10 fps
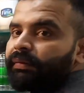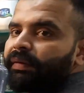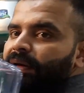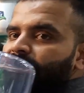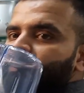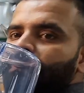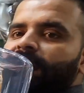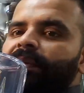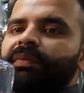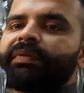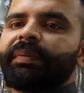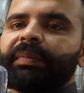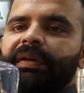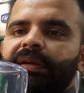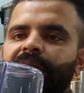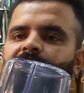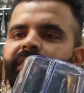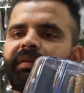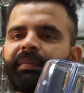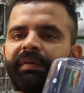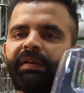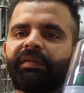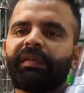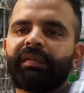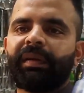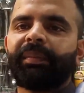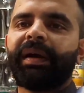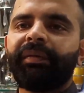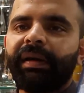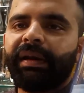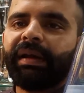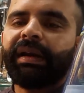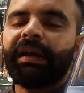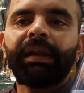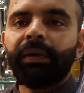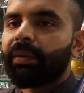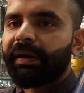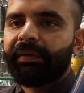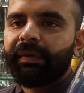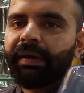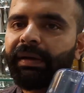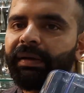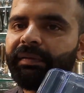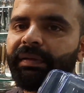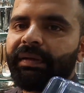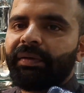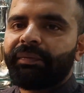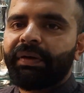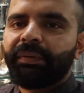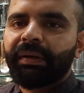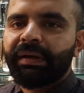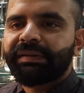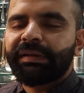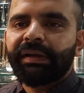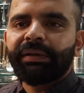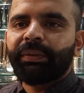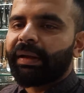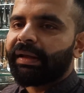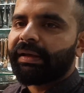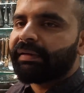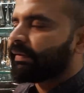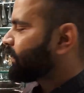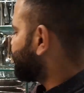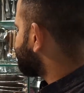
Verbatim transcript: सारी चीज़ें आपको इसमें मिलेंगी बहुत ही ज़बरदस्त चीज़ है बाई वगैरह करने के लिए कॉन्टैक्ट वगैरह कर सकते हैं और वीडियो अगर अच्छी लगे तो लाइक कर सकते